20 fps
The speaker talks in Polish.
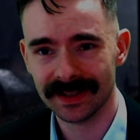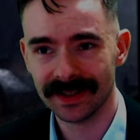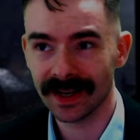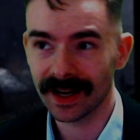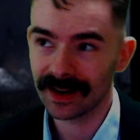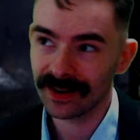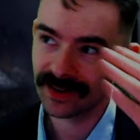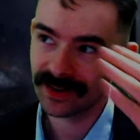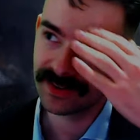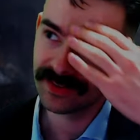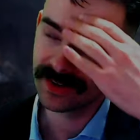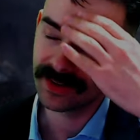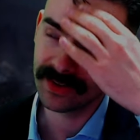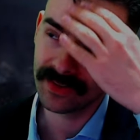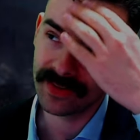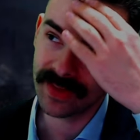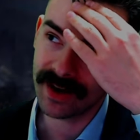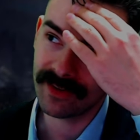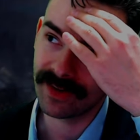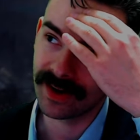Jak ona
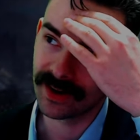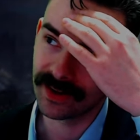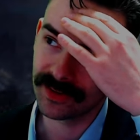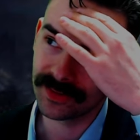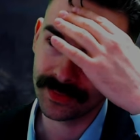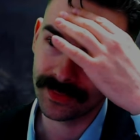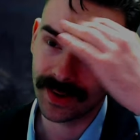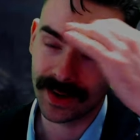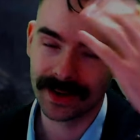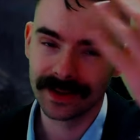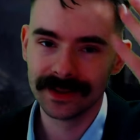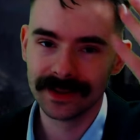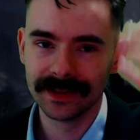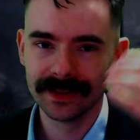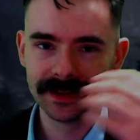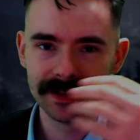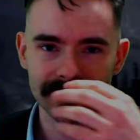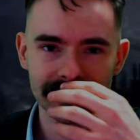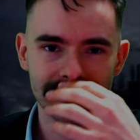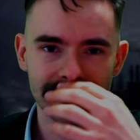wyglądała, kurwa?
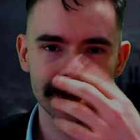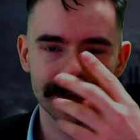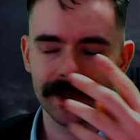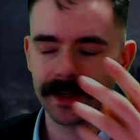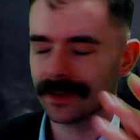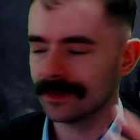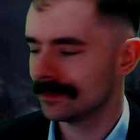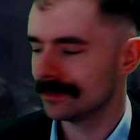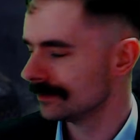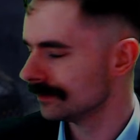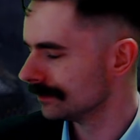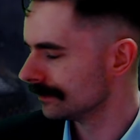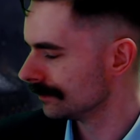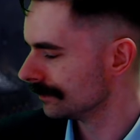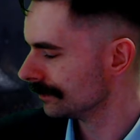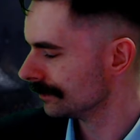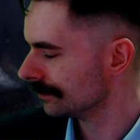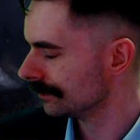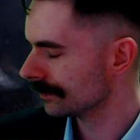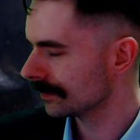Nie?
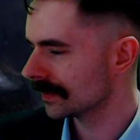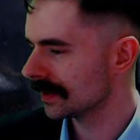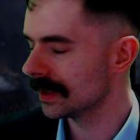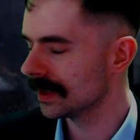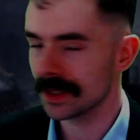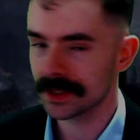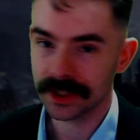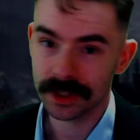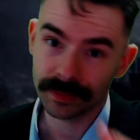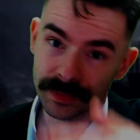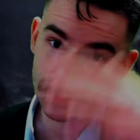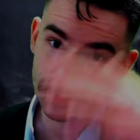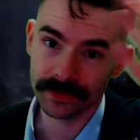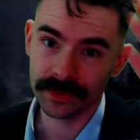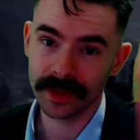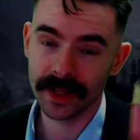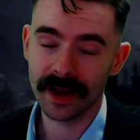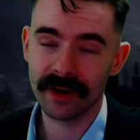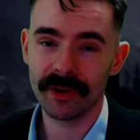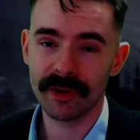Tyle się
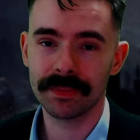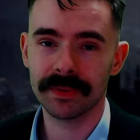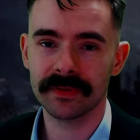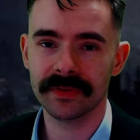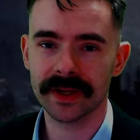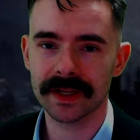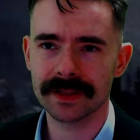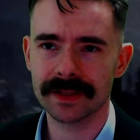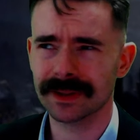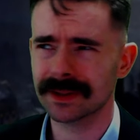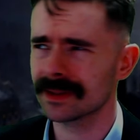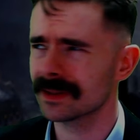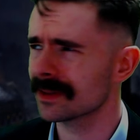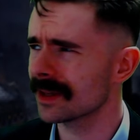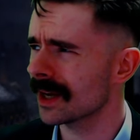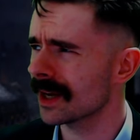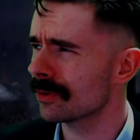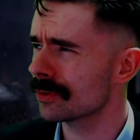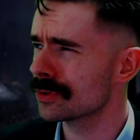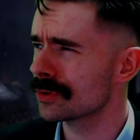przewinęło, powiedzmy, ty
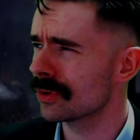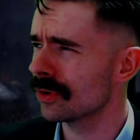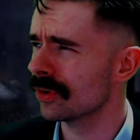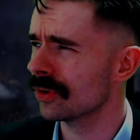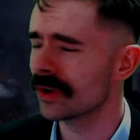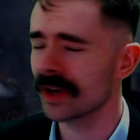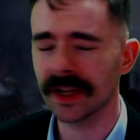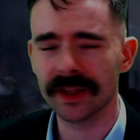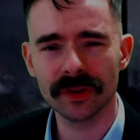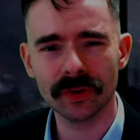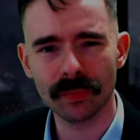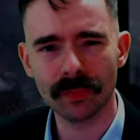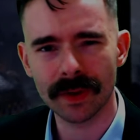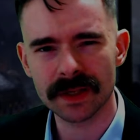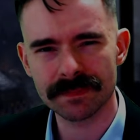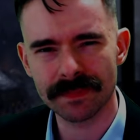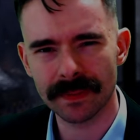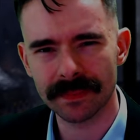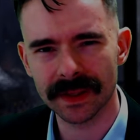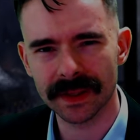jakąś konkretną
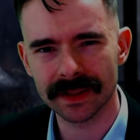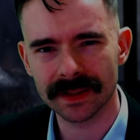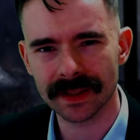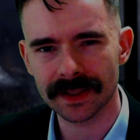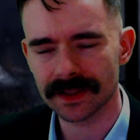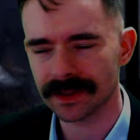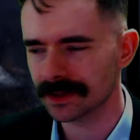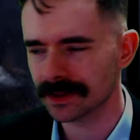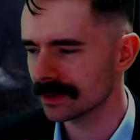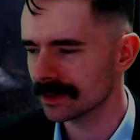masz pamiętać?